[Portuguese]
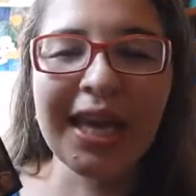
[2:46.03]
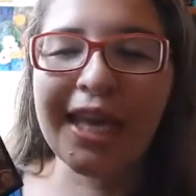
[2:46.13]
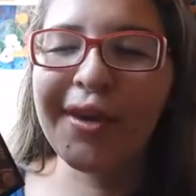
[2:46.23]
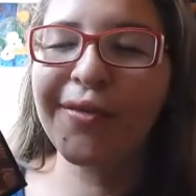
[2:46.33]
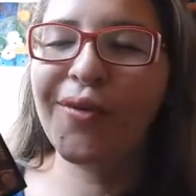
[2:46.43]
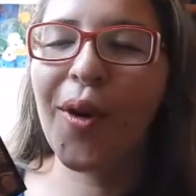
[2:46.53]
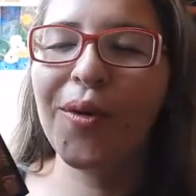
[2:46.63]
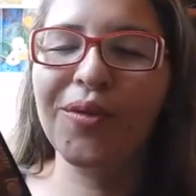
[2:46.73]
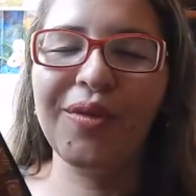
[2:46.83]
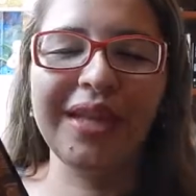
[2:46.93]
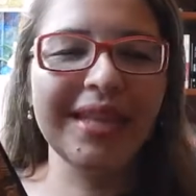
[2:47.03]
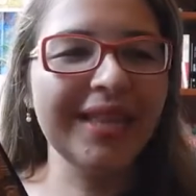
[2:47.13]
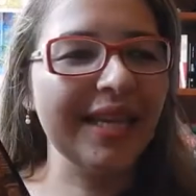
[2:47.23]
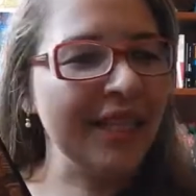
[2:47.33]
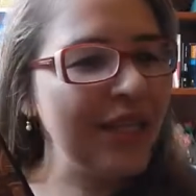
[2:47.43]
que envolvem
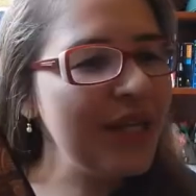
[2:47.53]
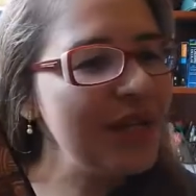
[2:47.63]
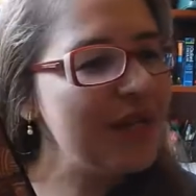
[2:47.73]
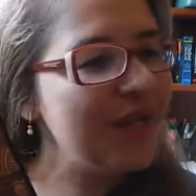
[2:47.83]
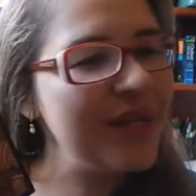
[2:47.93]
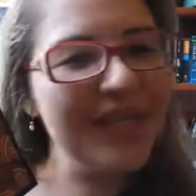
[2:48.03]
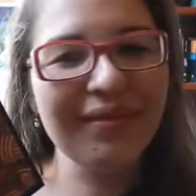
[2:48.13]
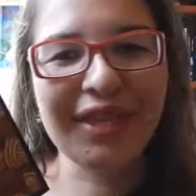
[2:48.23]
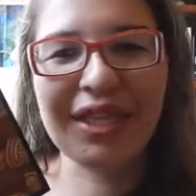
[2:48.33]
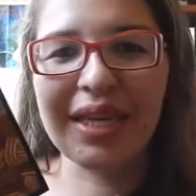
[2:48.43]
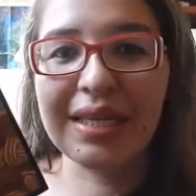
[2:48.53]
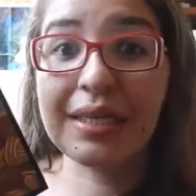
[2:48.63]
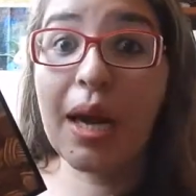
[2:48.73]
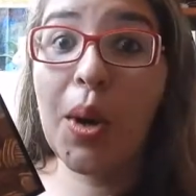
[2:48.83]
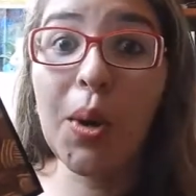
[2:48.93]
detetives,
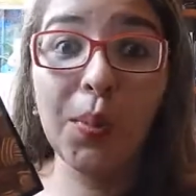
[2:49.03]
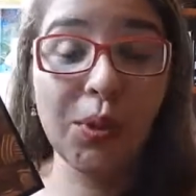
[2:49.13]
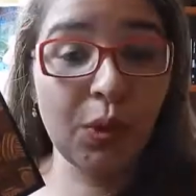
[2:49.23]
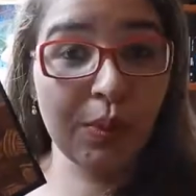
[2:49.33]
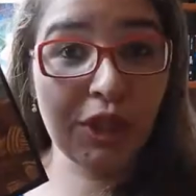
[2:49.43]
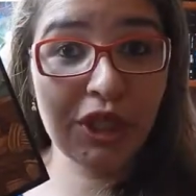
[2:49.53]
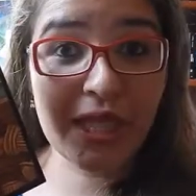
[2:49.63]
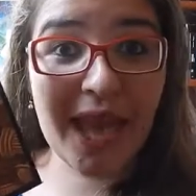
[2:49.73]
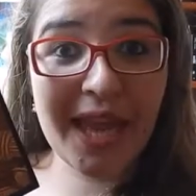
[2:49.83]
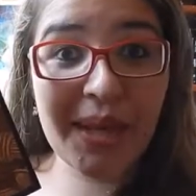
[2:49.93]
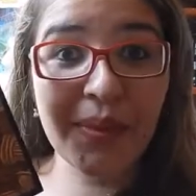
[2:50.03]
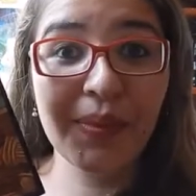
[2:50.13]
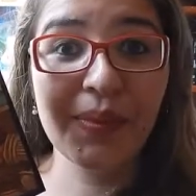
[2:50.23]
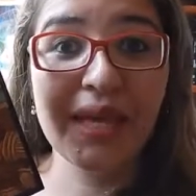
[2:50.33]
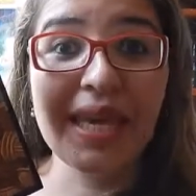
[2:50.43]
investigação, muito mistério